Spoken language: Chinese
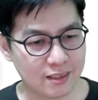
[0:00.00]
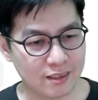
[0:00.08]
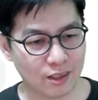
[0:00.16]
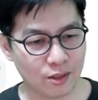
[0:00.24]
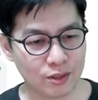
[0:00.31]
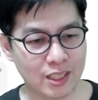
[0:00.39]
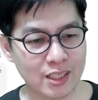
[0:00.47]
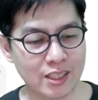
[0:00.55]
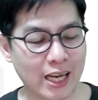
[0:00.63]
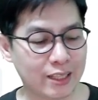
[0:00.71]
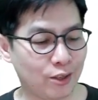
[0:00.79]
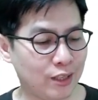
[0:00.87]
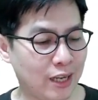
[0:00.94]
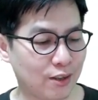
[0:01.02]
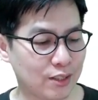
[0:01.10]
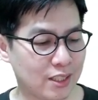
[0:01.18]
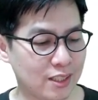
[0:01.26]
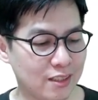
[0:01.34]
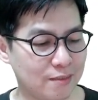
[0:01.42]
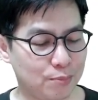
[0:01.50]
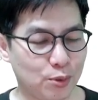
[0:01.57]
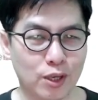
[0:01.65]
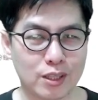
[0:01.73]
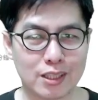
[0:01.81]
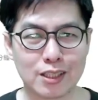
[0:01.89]
然后听起来都很好吃，不
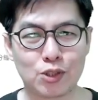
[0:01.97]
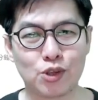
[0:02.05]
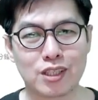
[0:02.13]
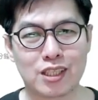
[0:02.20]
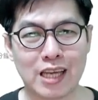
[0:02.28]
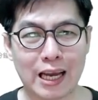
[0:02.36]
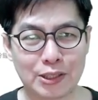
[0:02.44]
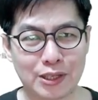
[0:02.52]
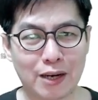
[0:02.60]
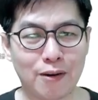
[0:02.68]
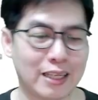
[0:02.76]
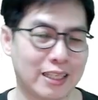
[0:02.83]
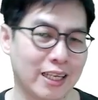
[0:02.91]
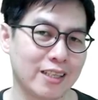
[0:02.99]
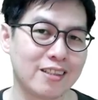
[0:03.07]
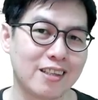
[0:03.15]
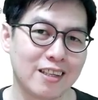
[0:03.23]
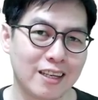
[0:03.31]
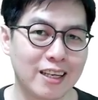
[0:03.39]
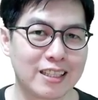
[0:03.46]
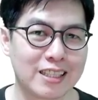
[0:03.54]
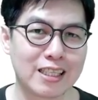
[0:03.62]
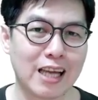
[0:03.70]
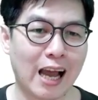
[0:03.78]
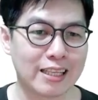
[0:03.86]
过自己做起来需要花点力
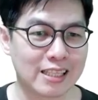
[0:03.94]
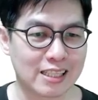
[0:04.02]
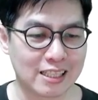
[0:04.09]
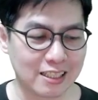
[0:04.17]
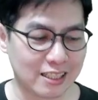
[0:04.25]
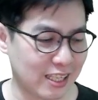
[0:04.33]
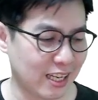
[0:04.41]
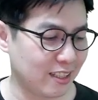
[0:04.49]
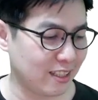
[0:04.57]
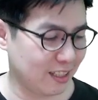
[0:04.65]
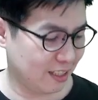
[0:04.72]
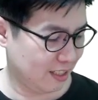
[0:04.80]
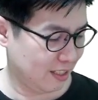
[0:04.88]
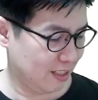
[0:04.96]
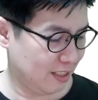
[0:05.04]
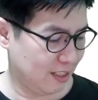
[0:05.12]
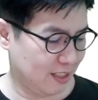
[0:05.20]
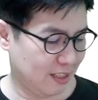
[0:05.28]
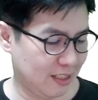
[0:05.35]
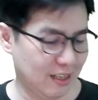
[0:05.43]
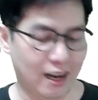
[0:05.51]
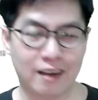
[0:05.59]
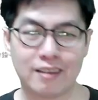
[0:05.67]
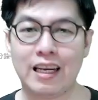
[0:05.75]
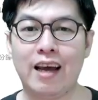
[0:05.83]
气和时间。
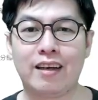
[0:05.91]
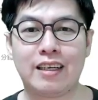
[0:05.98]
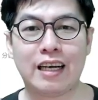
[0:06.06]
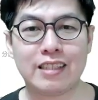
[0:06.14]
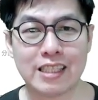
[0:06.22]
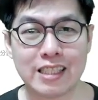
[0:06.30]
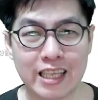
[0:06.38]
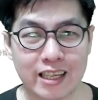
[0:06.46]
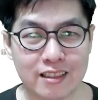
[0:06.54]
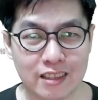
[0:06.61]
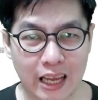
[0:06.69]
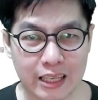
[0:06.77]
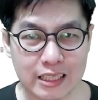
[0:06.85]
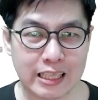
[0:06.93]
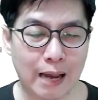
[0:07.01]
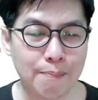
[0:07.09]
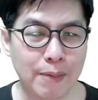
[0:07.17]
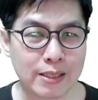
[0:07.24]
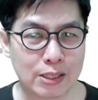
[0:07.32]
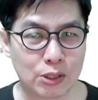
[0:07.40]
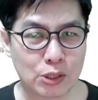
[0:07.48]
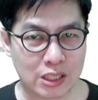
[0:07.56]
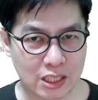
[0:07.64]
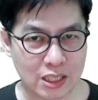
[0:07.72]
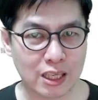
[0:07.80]
好，那今天哎，两本
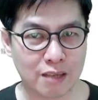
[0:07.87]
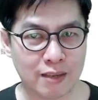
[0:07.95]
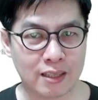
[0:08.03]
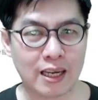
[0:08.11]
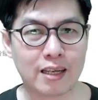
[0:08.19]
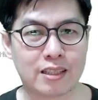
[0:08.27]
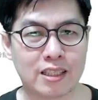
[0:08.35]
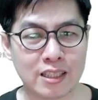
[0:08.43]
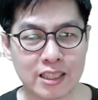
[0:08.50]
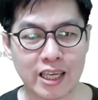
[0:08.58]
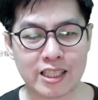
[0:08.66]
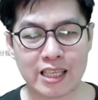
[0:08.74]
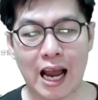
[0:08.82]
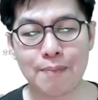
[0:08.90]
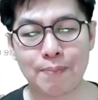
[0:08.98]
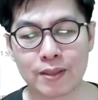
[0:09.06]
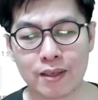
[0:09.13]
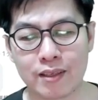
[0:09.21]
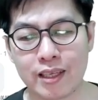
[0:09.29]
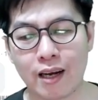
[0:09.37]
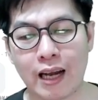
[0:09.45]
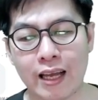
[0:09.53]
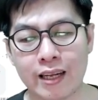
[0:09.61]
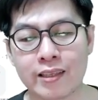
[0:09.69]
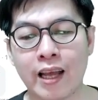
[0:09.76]
吃的嘛，那紧接着下一本呢，要
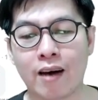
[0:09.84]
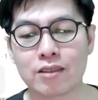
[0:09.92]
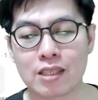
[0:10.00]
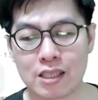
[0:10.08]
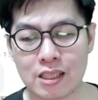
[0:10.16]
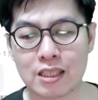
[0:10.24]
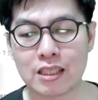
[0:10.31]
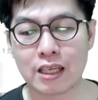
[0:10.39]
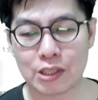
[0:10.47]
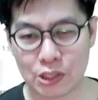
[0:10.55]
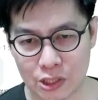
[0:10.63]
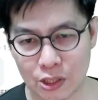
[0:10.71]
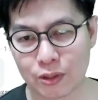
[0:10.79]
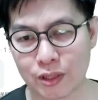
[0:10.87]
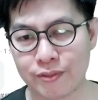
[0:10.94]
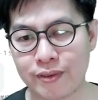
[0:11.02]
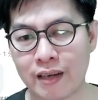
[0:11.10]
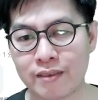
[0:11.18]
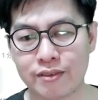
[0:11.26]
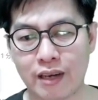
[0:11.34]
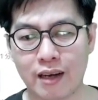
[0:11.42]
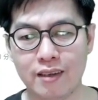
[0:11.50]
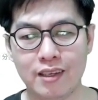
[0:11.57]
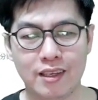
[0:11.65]
来聊吃的瘦的方法。